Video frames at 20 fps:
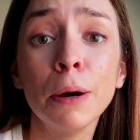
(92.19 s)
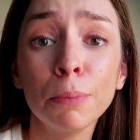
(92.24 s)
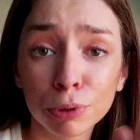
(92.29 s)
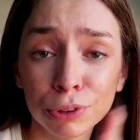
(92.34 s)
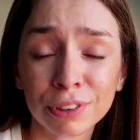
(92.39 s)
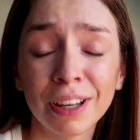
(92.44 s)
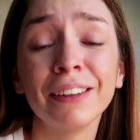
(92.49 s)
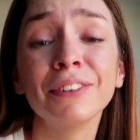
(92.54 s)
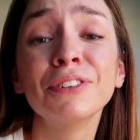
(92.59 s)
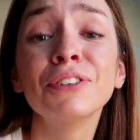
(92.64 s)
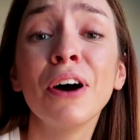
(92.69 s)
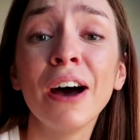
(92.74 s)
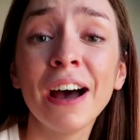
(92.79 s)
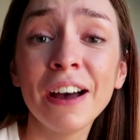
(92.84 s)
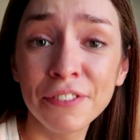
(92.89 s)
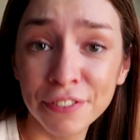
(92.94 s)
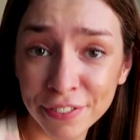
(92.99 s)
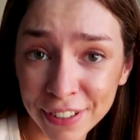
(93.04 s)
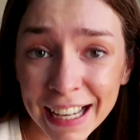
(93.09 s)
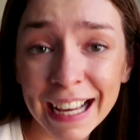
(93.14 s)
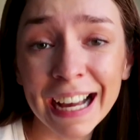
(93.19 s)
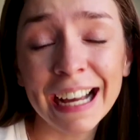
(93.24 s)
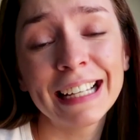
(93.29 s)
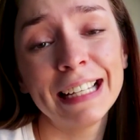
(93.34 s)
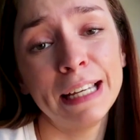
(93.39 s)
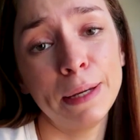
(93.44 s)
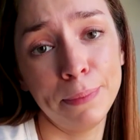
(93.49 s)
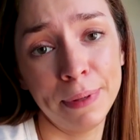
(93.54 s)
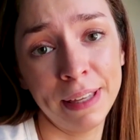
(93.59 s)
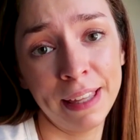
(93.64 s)
Portanto, Fica
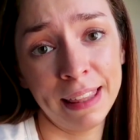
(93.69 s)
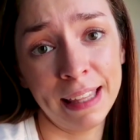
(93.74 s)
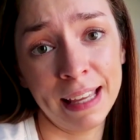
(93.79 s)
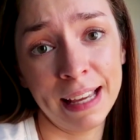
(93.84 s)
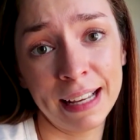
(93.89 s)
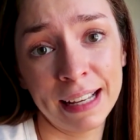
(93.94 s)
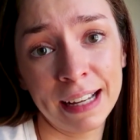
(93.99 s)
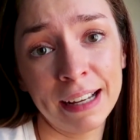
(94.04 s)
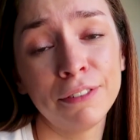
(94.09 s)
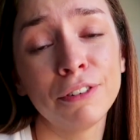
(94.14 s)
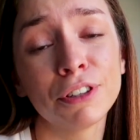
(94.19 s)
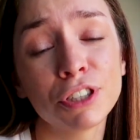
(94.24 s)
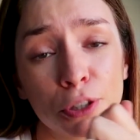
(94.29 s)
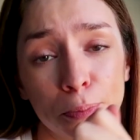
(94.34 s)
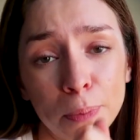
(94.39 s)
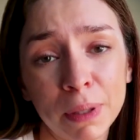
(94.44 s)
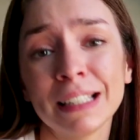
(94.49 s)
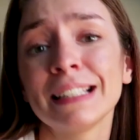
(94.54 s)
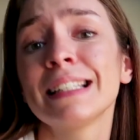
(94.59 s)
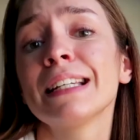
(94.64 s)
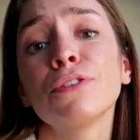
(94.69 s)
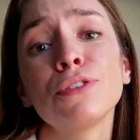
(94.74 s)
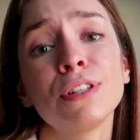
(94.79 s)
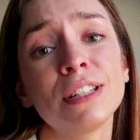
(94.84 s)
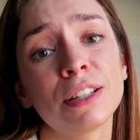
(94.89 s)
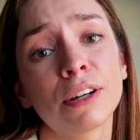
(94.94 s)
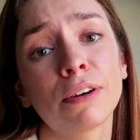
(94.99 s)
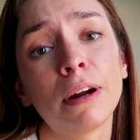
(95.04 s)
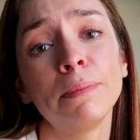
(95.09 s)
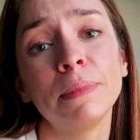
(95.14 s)
aqui a minha dica, vocês podem seguir os
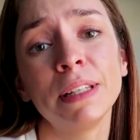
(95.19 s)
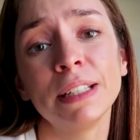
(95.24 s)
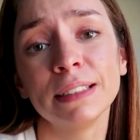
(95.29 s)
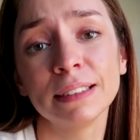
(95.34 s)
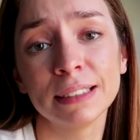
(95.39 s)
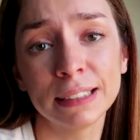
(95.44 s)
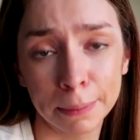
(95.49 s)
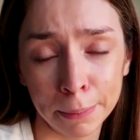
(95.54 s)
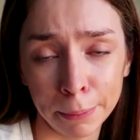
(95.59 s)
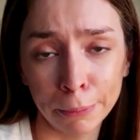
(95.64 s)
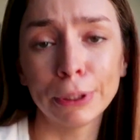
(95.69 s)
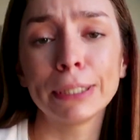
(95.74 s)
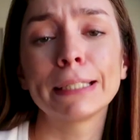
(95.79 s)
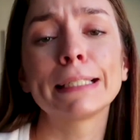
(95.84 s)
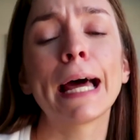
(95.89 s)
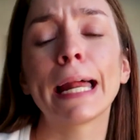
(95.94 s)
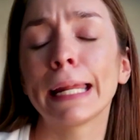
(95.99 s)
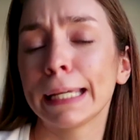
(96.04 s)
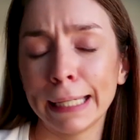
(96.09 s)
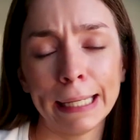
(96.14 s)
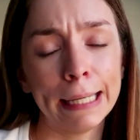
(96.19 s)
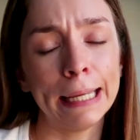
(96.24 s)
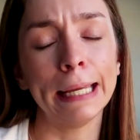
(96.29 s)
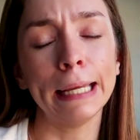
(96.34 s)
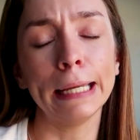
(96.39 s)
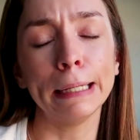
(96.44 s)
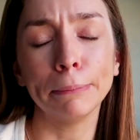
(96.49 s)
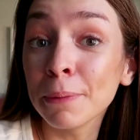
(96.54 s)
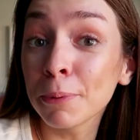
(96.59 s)
Instagram deles, também vou deixar aqui.